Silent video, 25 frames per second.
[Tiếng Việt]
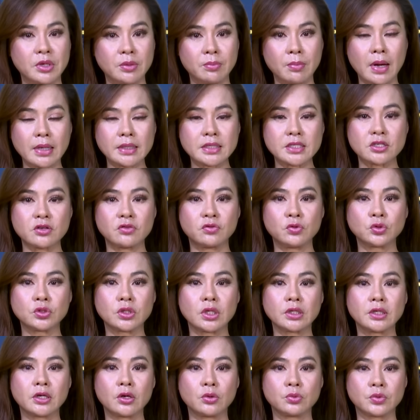bị bắt sau vụ
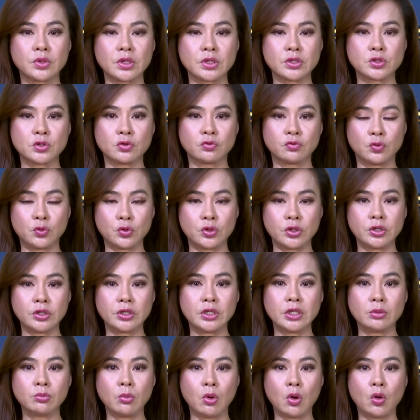tấn công tình dục phụ
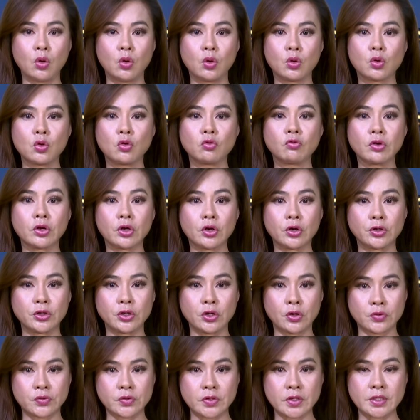nữ đi bộ cùng với
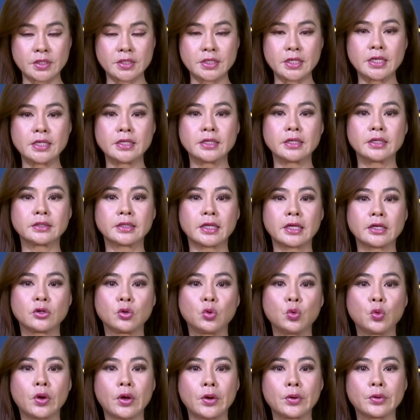con nhỏ sơ sinh ở tại
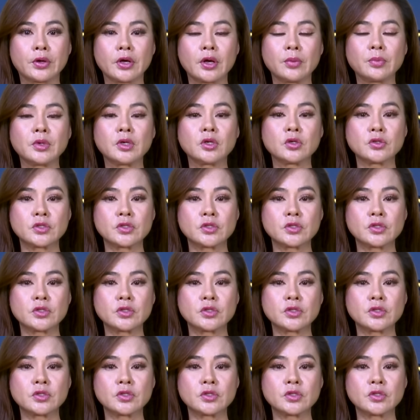khu cao cấp ở